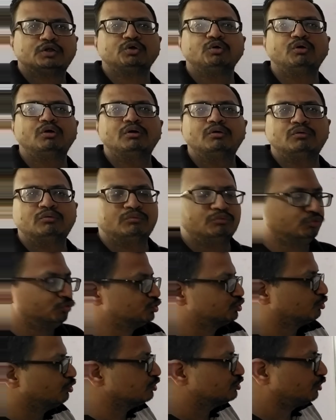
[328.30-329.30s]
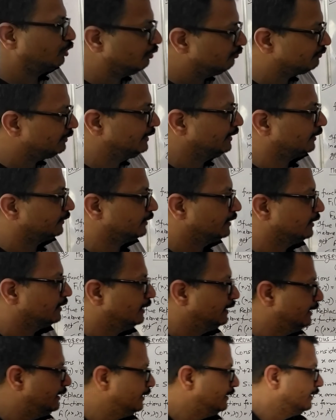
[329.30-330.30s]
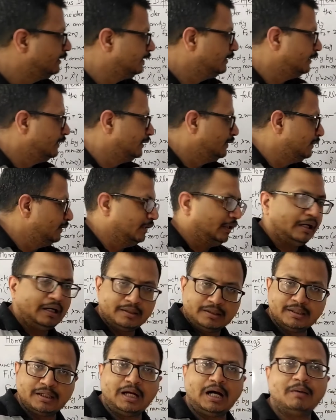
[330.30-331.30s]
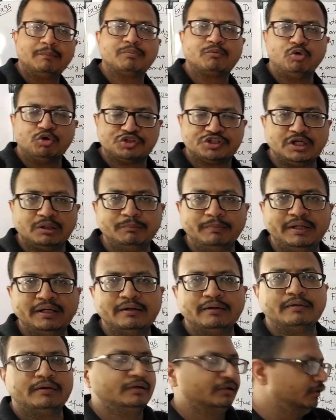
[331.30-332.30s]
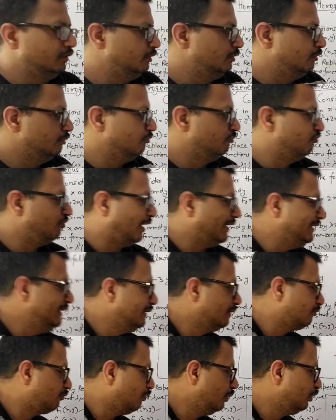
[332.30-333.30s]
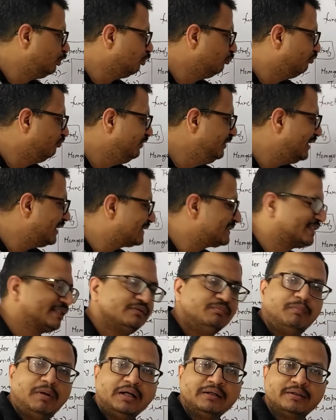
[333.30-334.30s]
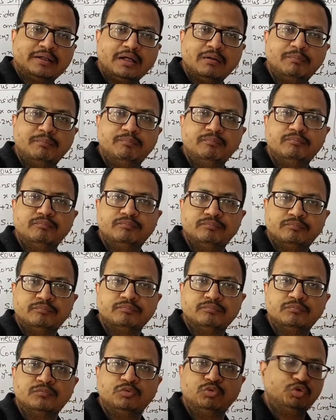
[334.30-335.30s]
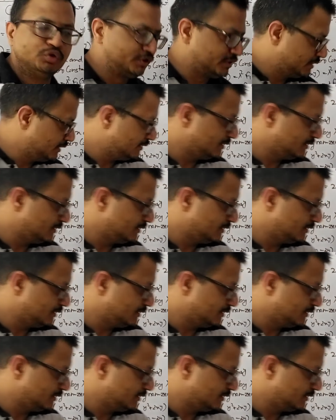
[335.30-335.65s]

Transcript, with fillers: तो उसको सॉल्व करने का तरीका है अगर आप क्वेश्चन में y इक्वल टू वी मानकर उस